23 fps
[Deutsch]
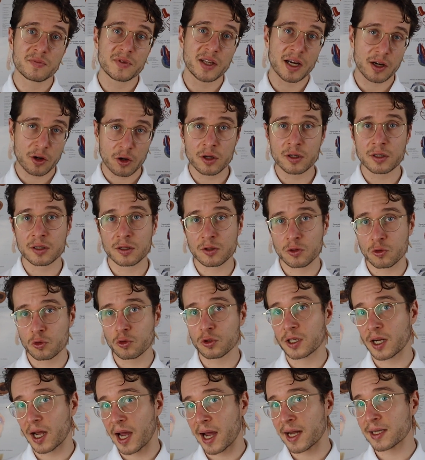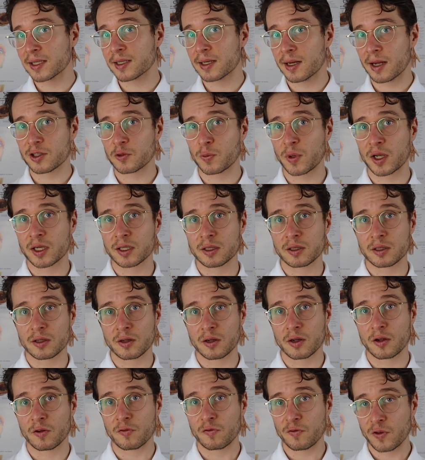da könnten gut einzelne
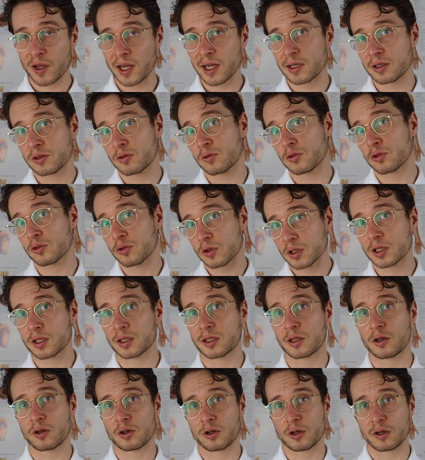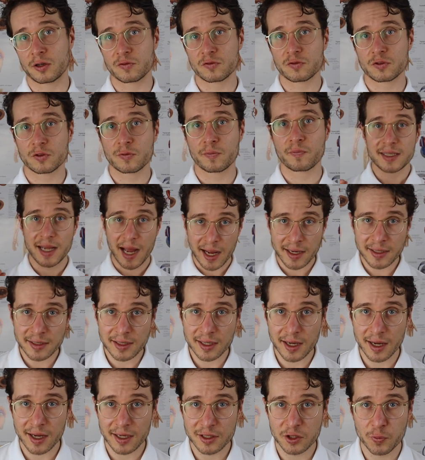Aspekte fehlen und so ist es ja auch oft. Der
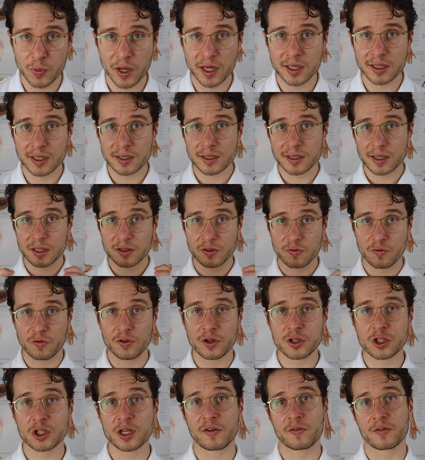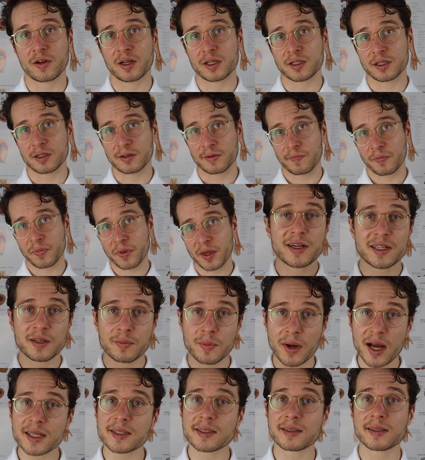andere Aspekt ist das wirtschaftliche, weil die
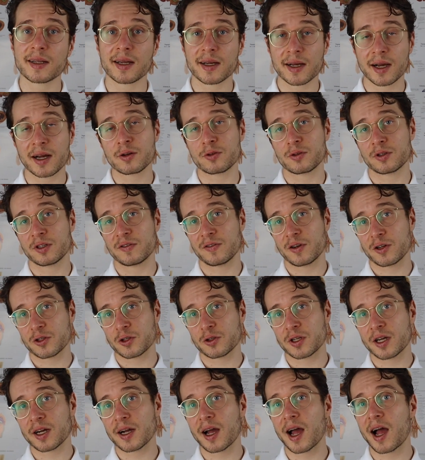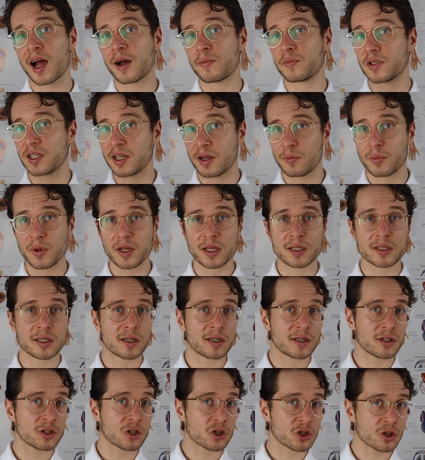meisten Erkrankungen, die wir heutzutage haben,
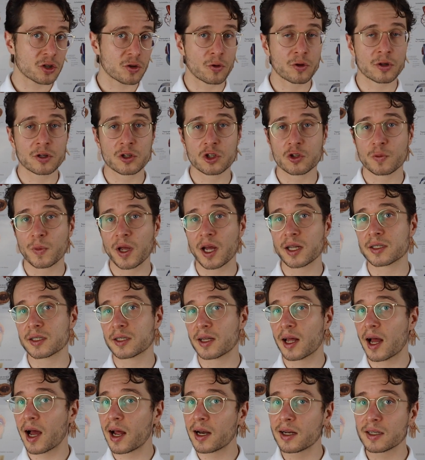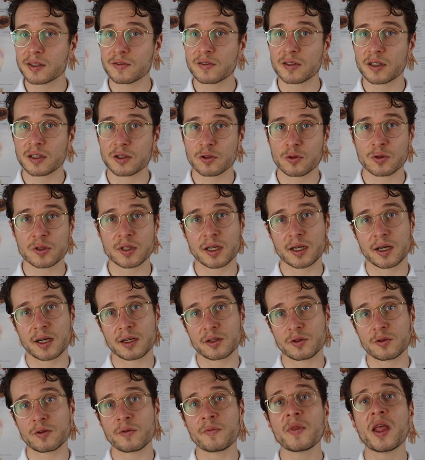Diabetes, Rückenschmerzen, alle
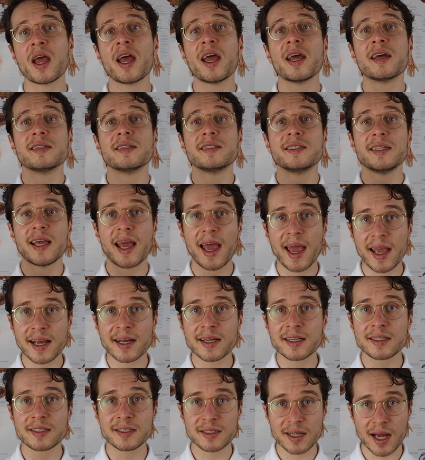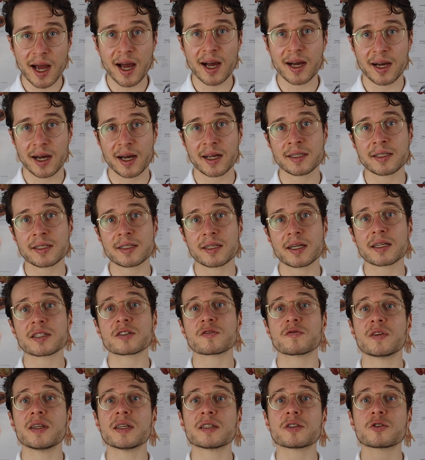Zivilisationserkrankungen, die hängen daran,
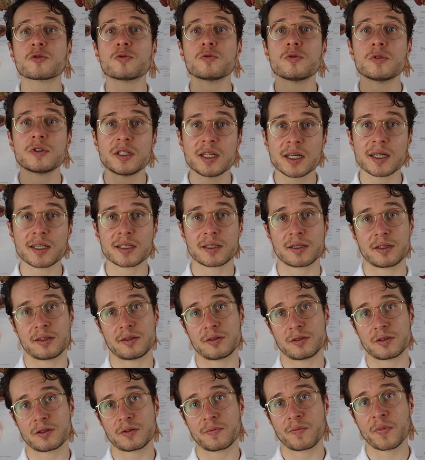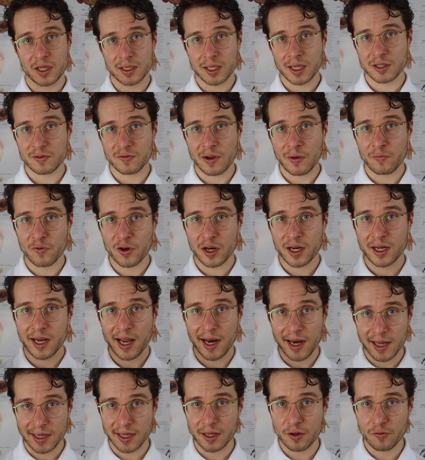dass wir zu dick sind. Das heißt, wir haben wirklich eine
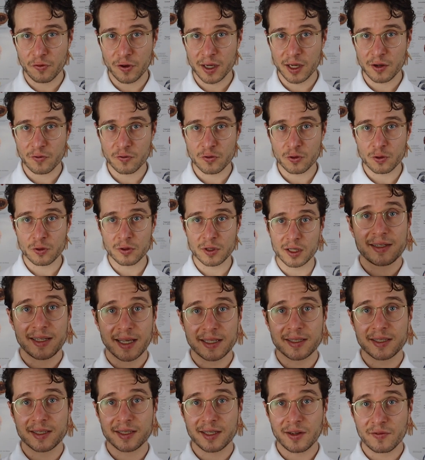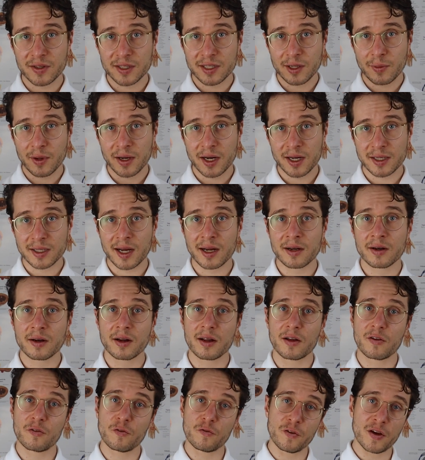Energievergiftung. Jetzt ist der Witz aber daran,
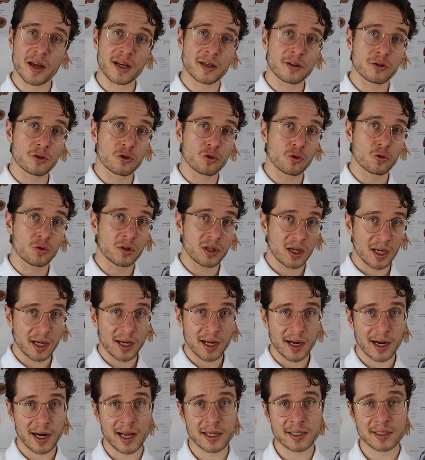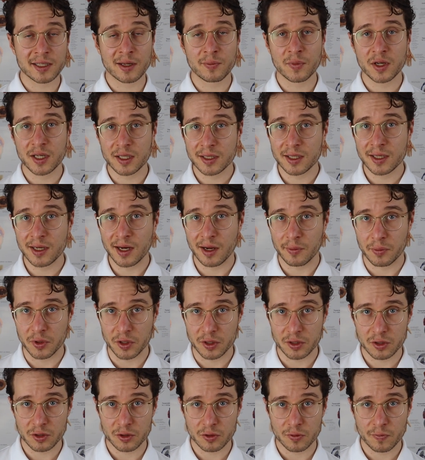wenn du niedergelassener Mediziner
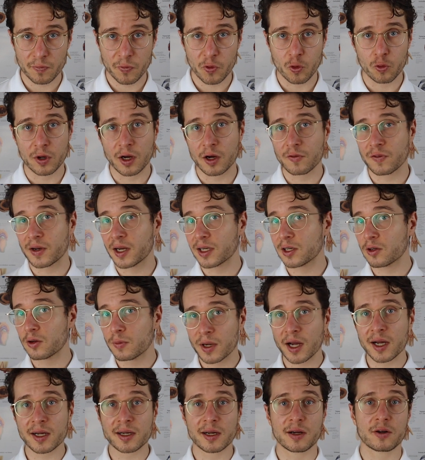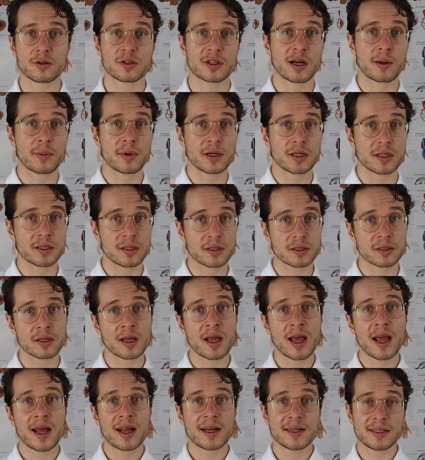bist oder vielleicht auch im Krankenhaus arbeitest,
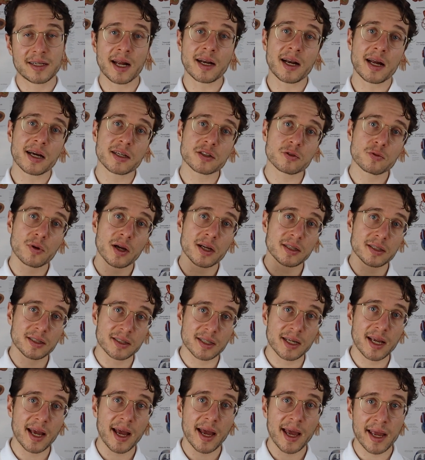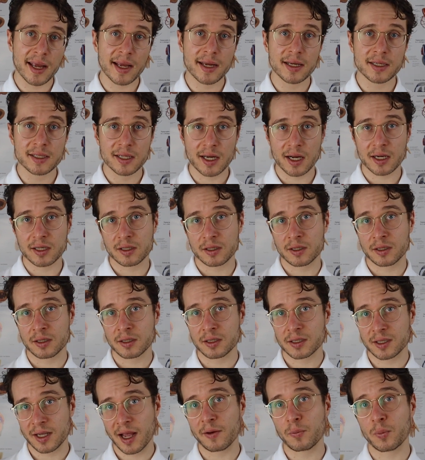dann hast du einen sehr eng
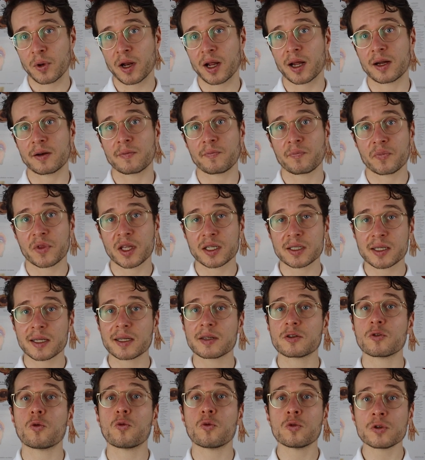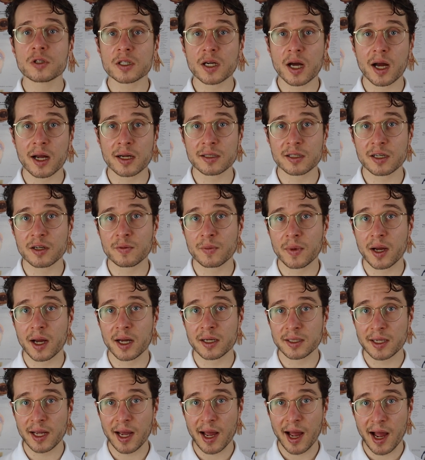getakten Zeitplan. Das liegt unter anderem
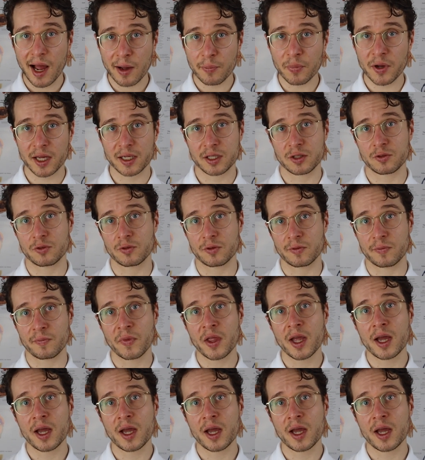an der Abrechnung.